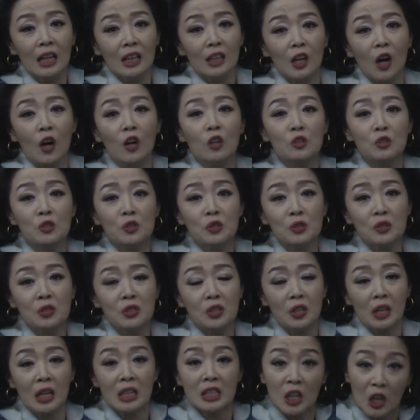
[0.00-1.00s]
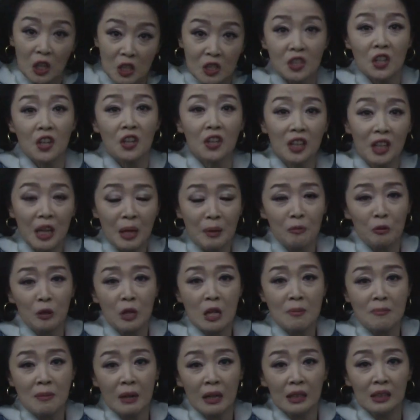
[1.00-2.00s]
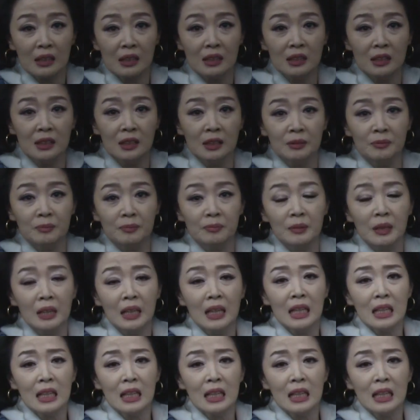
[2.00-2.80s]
경춘선의 전성기라 불릴 만큼